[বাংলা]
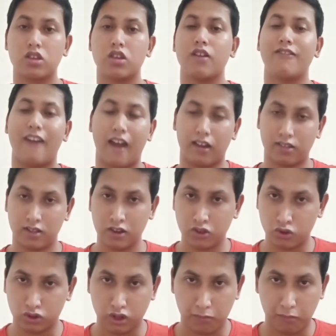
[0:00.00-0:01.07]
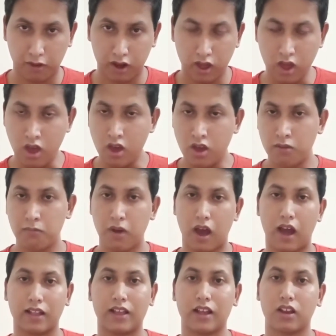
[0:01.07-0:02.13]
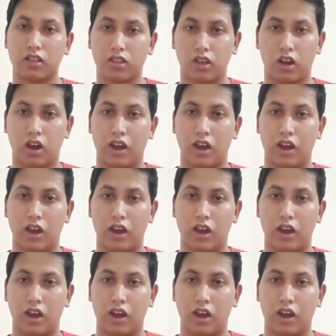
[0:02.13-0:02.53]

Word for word: সে ভ্যাকসিনস হতে পারে বা আদার্স